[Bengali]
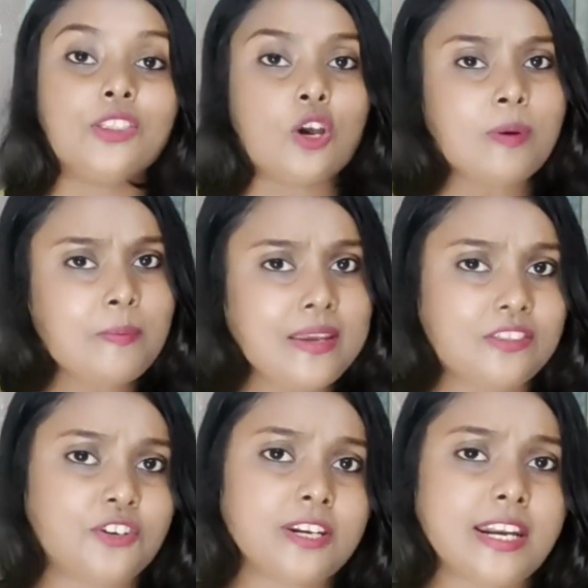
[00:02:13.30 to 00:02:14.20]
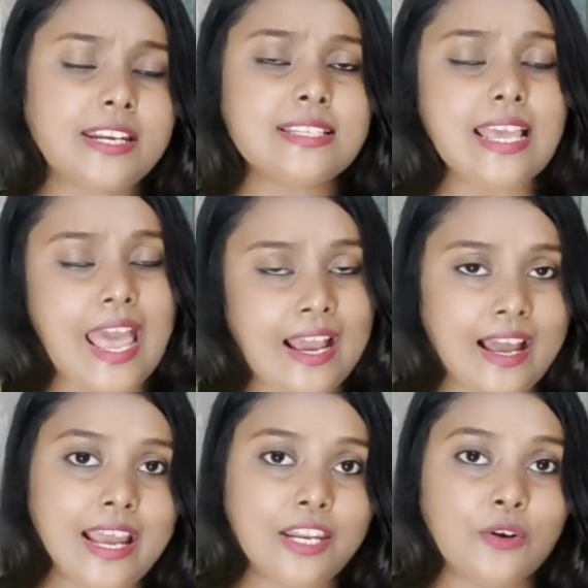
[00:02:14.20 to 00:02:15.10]
তবে মিথ্রিডেটিস
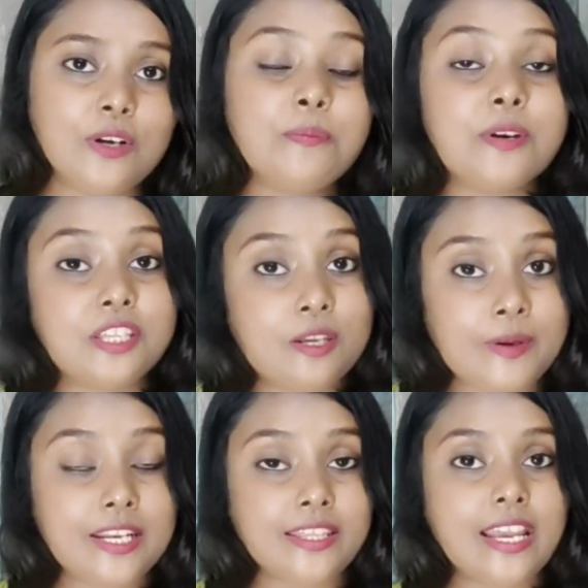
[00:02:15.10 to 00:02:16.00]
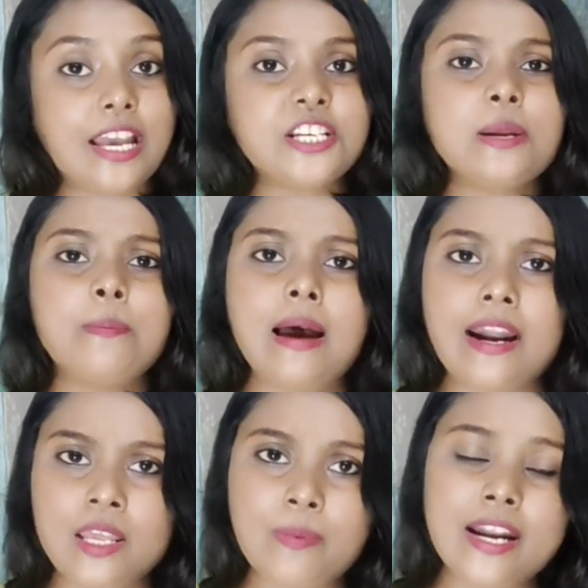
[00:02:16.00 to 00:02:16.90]
একাই নন পৃথিবীর ইতিহাসে
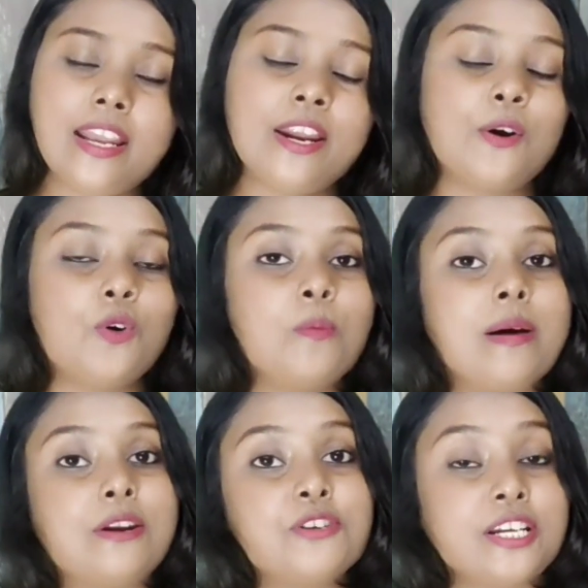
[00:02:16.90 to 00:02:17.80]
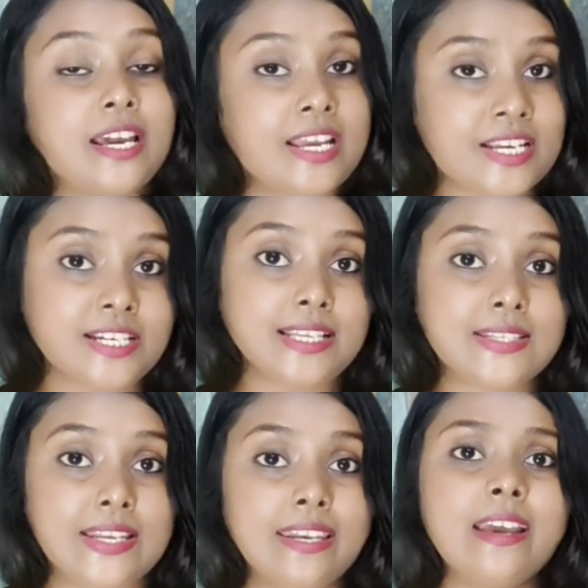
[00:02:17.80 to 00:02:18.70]
বারে বারে এরকম মানুষেরা
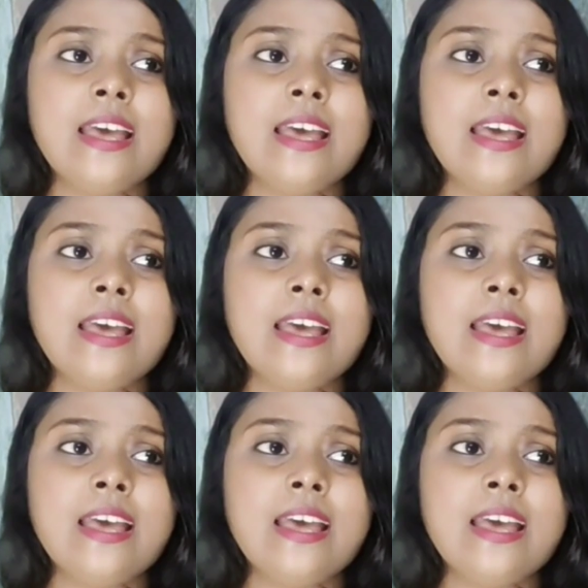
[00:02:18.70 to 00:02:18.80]
এসেছেন